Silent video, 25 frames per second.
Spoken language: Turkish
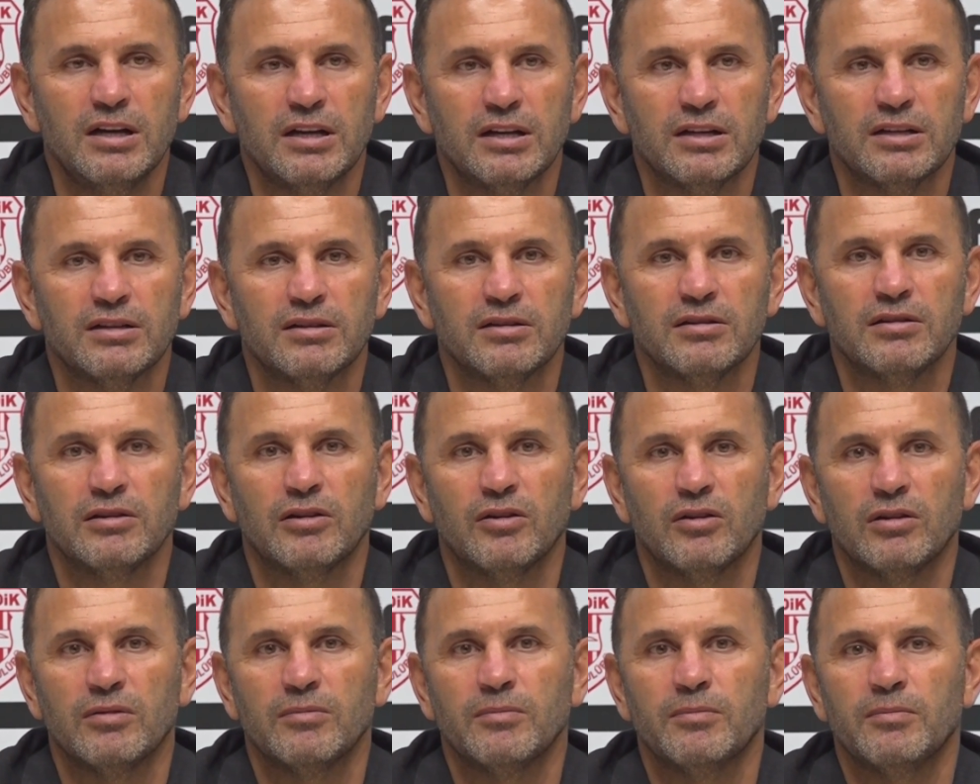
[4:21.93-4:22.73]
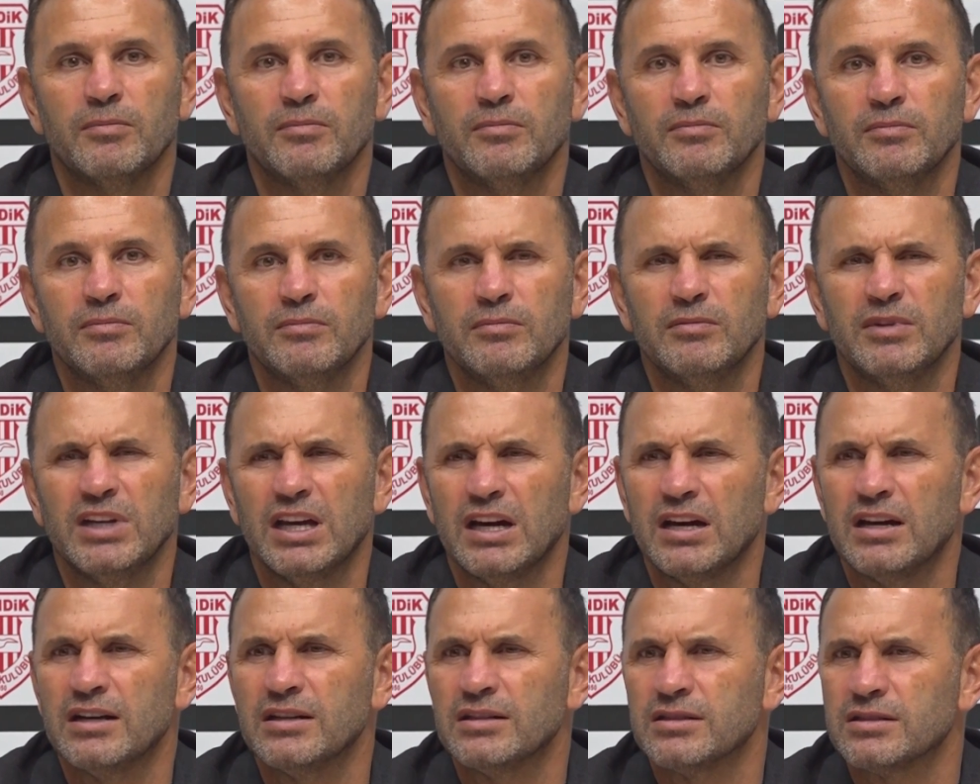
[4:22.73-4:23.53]
E,
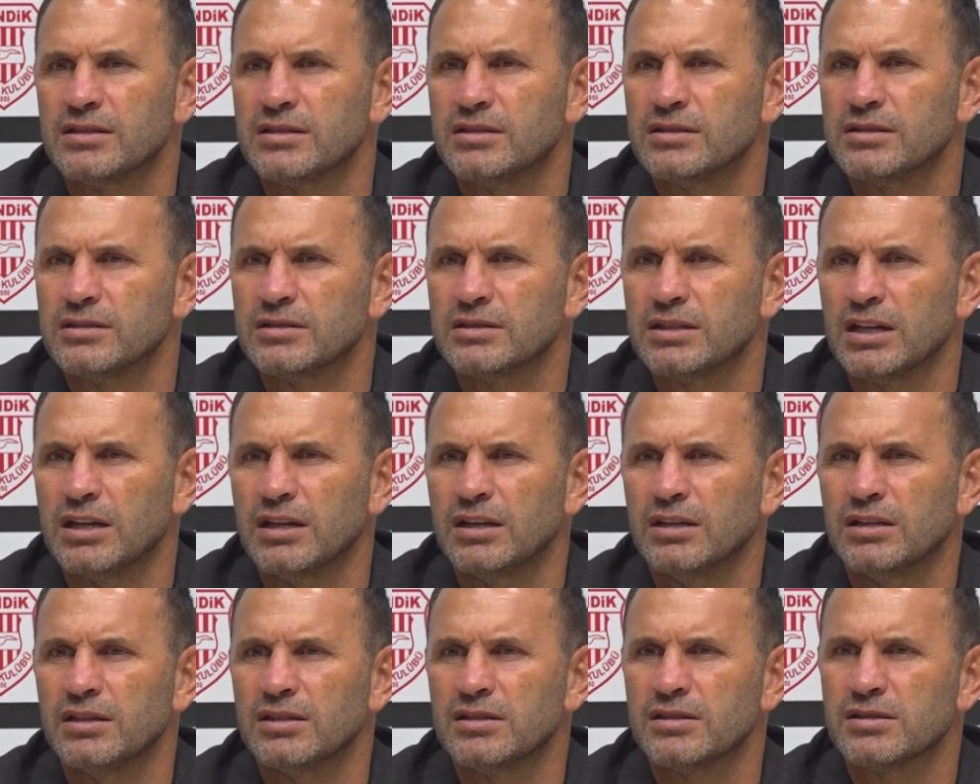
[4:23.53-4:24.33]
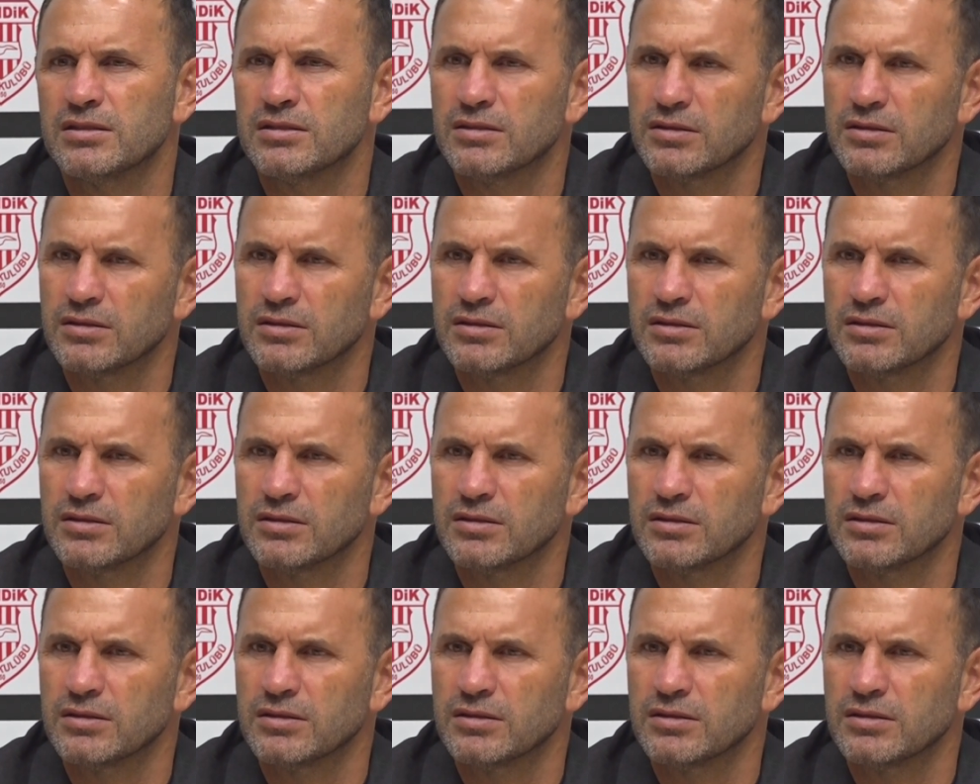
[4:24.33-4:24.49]
diğer şeyiniz...